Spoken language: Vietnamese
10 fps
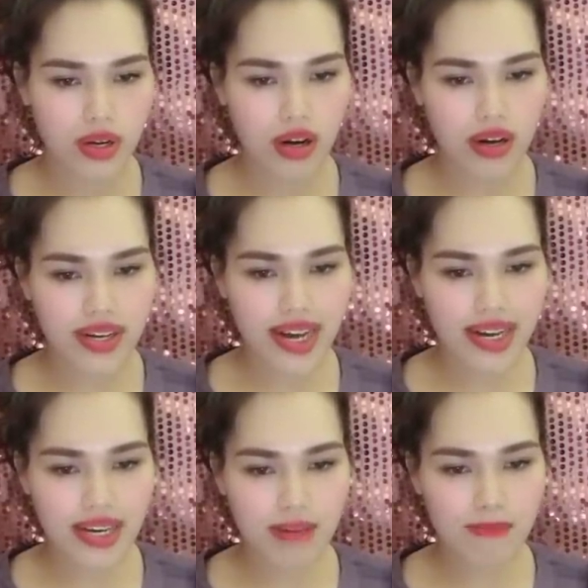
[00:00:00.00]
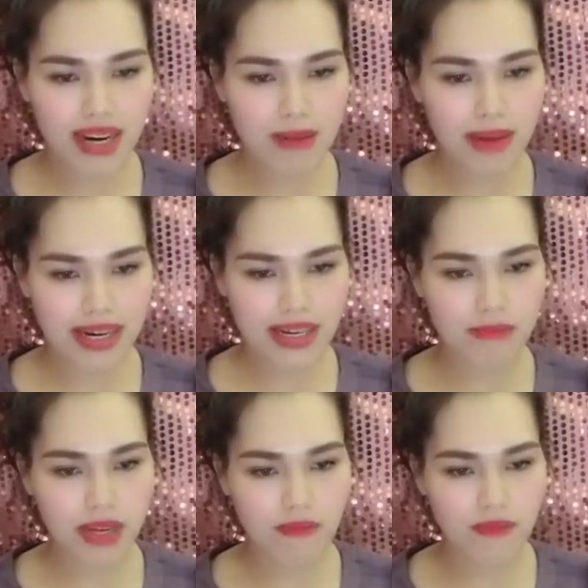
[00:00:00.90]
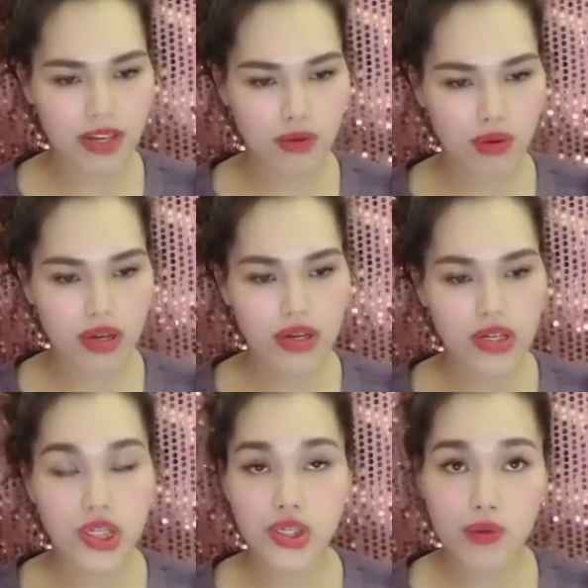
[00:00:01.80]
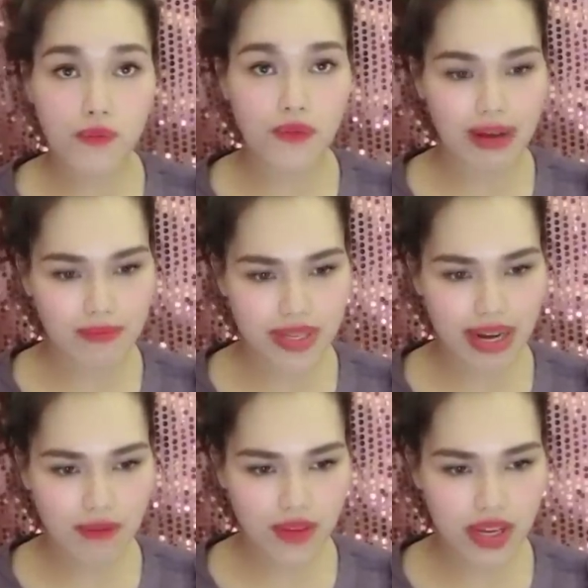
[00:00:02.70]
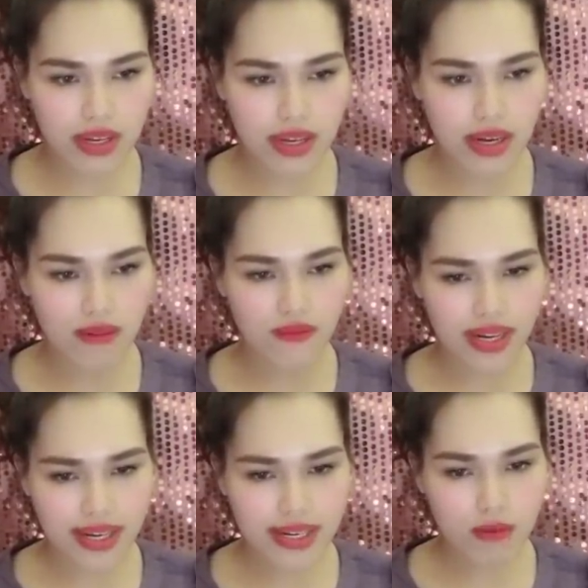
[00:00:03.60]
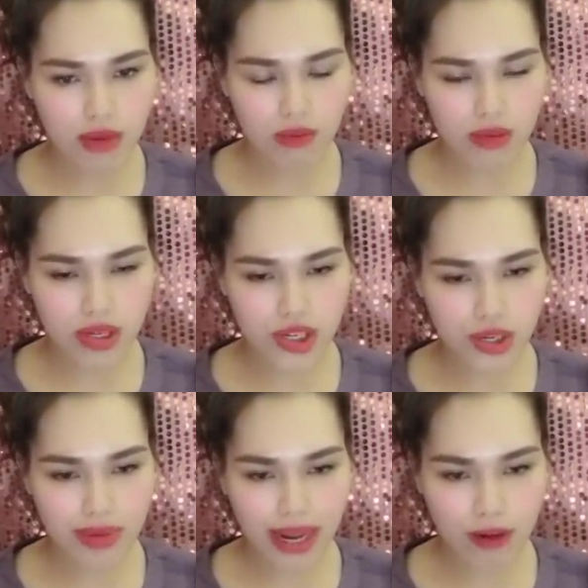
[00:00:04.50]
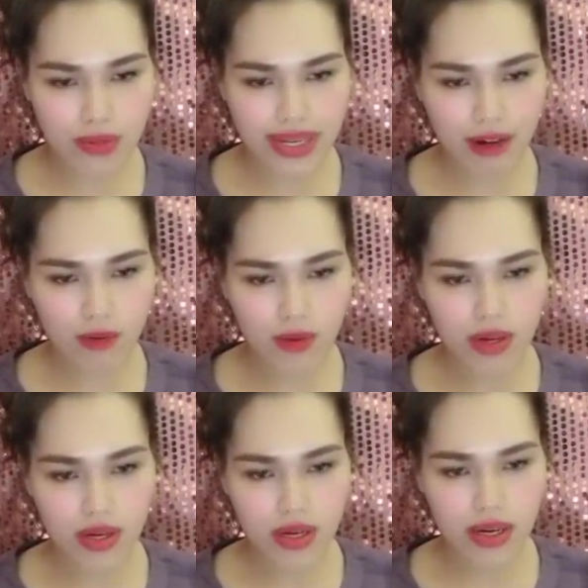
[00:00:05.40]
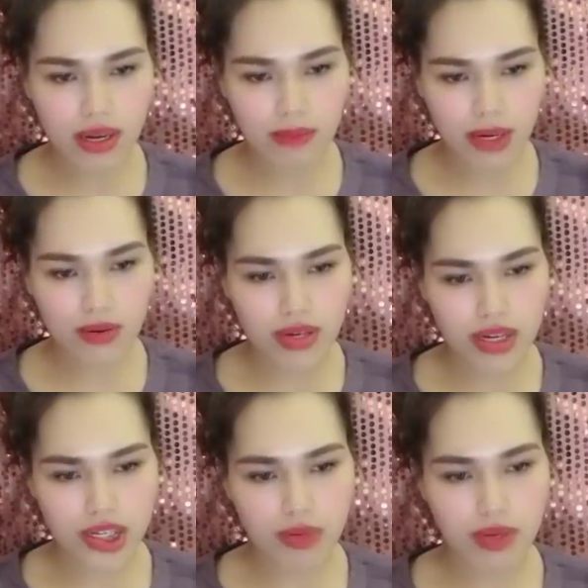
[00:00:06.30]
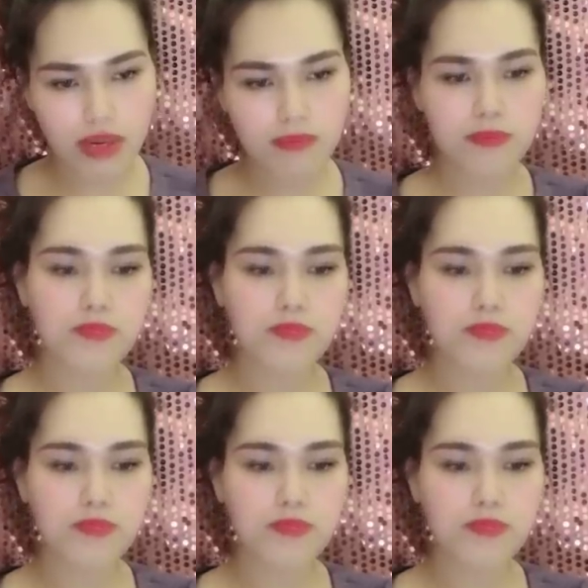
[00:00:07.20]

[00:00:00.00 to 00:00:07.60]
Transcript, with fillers: Gọi Nga lên bắt làm bản kiểm điểm về tội xúc phạm giáo viên và kích động học sinh chống lại cô giáo, gây mất ổn định trong lớp.